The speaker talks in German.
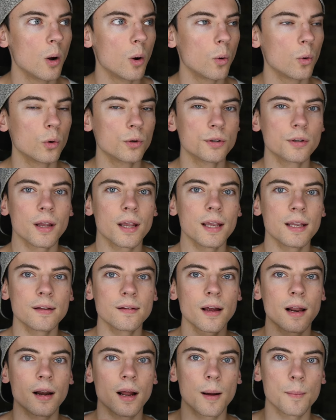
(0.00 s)
und ich
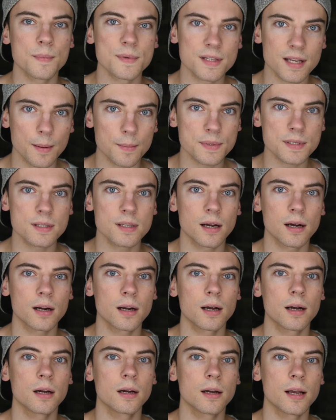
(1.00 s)
dann am
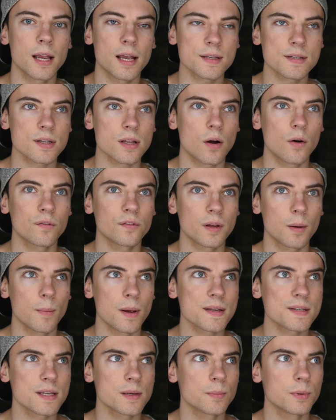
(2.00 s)
Samstag erst auf der
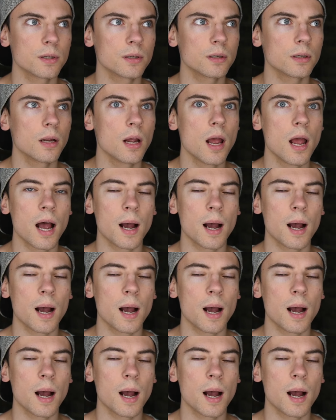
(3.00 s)
Messe bin.